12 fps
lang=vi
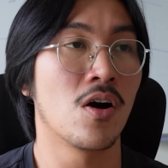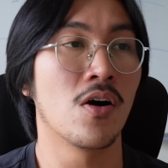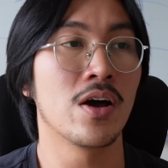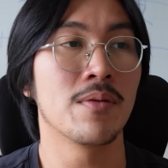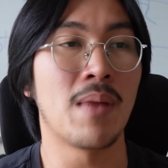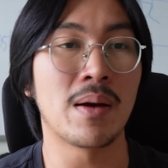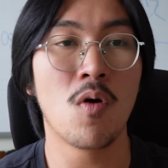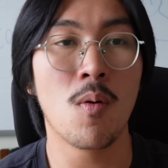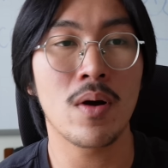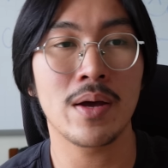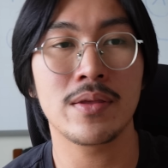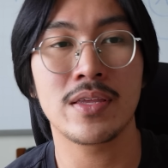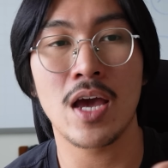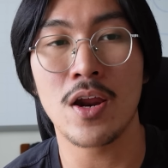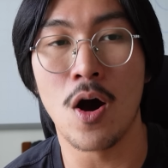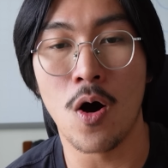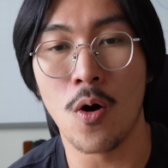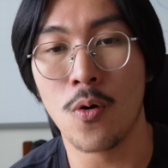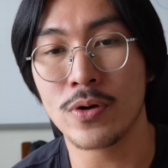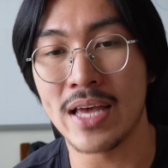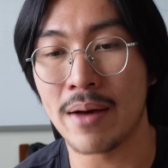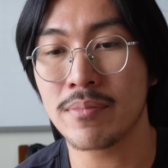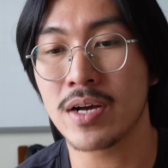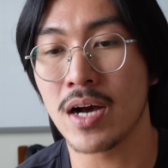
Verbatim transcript: Rồi bạn mua một cái chế độ giảm